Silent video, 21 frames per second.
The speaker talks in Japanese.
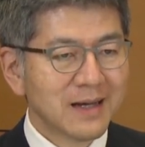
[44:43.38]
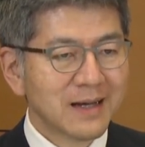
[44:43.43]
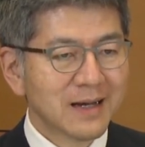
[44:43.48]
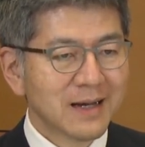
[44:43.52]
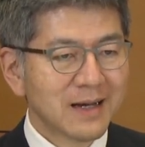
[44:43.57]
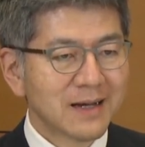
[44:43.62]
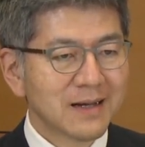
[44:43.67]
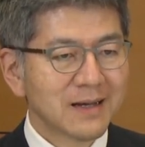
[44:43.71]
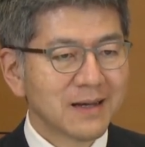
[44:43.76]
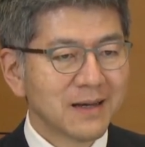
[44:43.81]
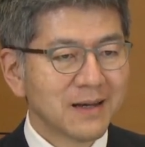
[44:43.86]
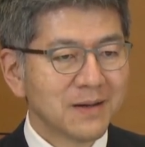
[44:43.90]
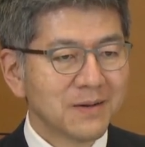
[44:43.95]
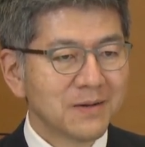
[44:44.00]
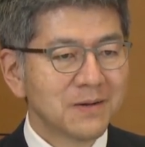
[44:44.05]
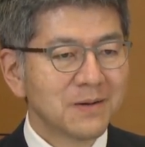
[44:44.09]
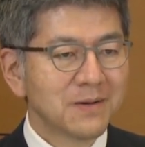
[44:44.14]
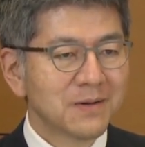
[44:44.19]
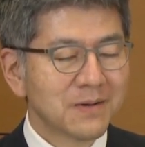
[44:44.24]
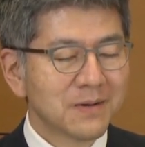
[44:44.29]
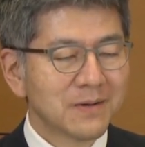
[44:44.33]
関係
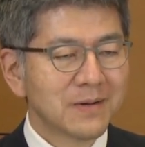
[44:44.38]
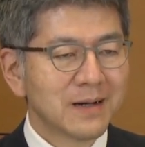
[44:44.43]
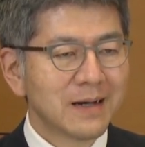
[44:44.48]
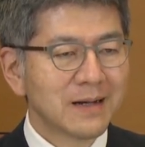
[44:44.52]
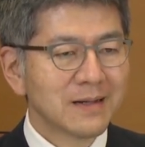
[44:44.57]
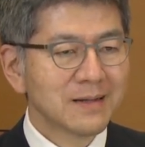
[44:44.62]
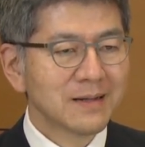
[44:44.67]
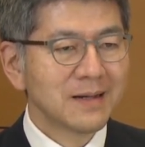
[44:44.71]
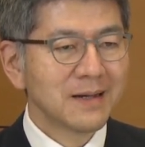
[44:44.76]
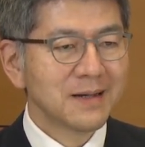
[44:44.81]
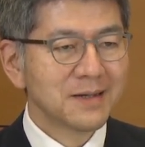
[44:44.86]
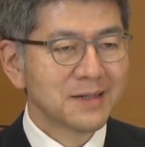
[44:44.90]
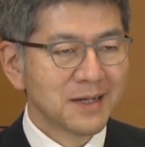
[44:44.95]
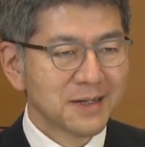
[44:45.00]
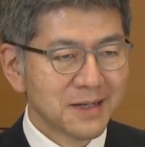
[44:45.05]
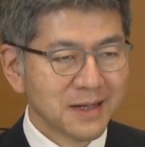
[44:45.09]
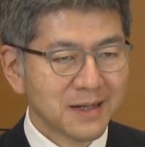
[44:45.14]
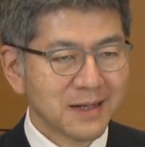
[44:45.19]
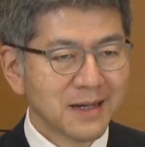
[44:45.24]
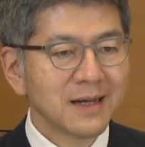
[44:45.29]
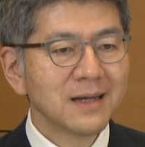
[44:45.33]
を安定さ
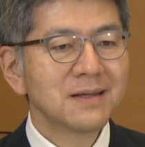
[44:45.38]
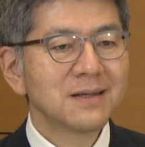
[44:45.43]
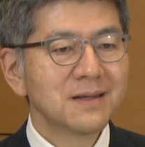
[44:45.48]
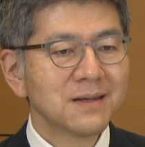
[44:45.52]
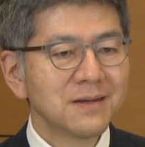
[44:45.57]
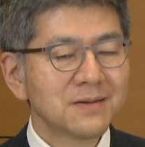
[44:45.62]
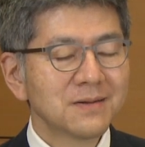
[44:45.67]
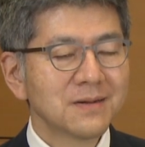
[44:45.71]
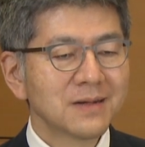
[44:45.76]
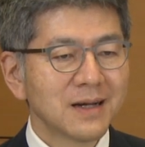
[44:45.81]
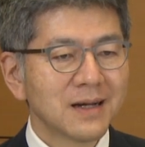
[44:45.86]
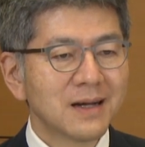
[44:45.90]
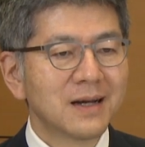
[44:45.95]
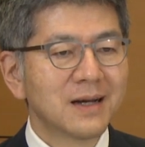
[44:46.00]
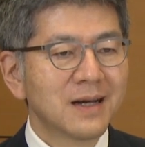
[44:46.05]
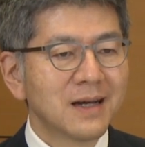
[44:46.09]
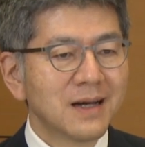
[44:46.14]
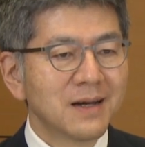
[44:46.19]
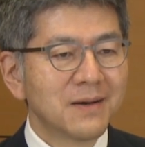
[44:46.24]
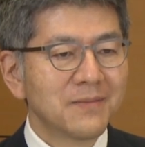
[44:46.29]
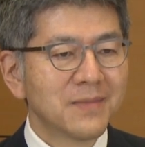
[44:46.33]
せたいっていうのが、
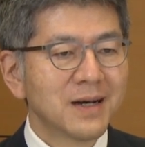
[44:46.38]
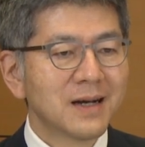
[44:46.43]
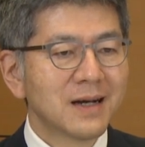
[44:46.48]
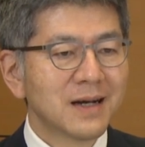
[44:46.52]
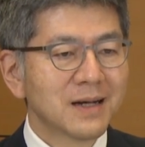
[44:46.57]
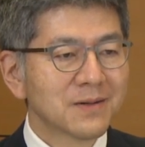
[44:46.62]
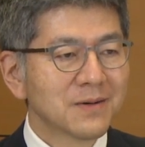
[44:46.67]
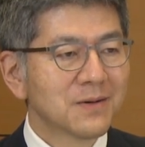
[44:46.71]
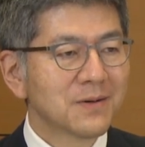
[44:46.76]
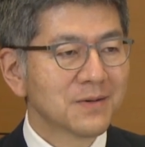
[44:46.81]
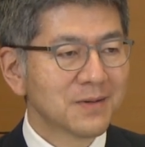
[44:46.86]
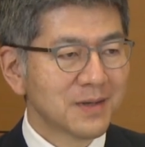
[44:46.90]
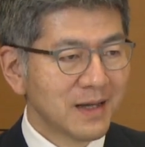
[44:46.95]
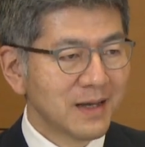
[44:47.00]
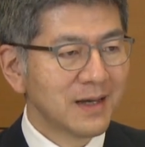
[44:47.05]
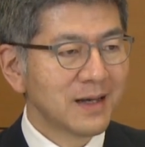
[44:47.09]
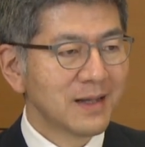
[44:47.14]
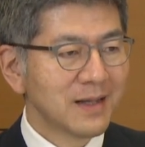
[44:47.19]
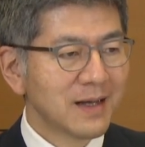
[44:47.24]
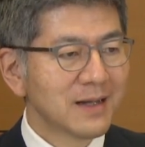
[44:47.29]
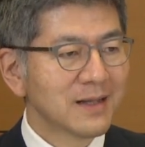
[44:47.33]
本音
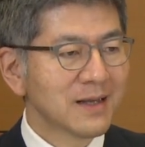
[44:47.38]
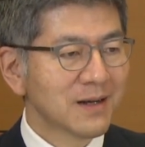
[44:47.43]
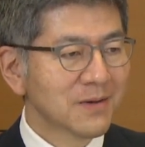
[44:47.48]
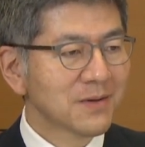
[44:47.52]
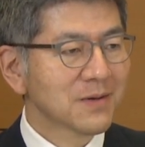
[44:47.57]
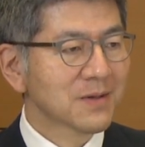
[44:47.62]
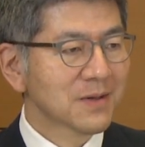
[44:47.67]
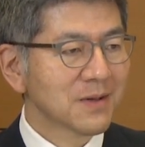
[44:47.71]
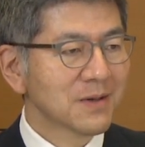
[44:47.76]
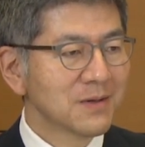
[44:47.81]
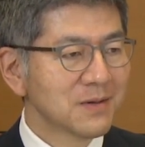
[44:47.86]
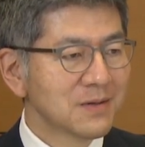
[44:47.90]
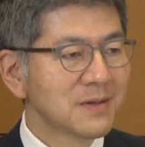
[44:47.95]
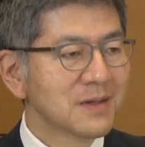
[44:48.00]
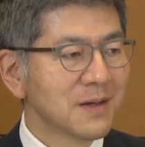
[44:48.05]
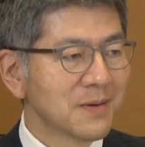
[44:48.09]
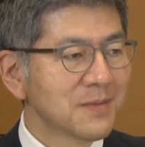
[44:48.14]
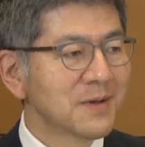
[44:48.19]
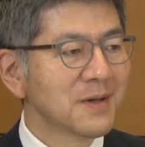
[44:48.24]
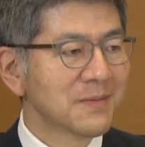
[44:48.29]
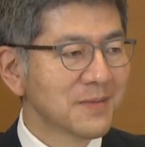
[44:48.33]
なんだろうというふう
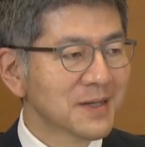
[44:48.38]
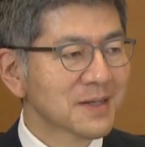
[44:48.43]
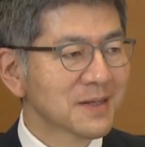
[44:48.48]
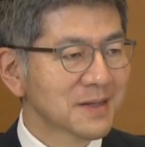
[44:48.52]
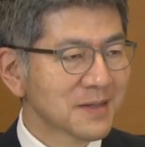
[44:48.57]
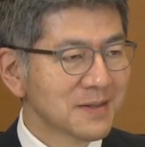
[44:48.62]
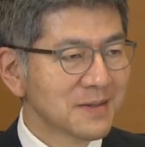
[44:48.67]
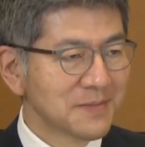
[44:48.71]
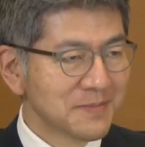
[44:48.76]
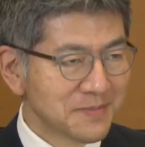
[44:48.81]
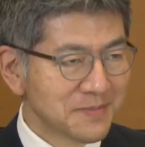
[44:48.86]
に思います。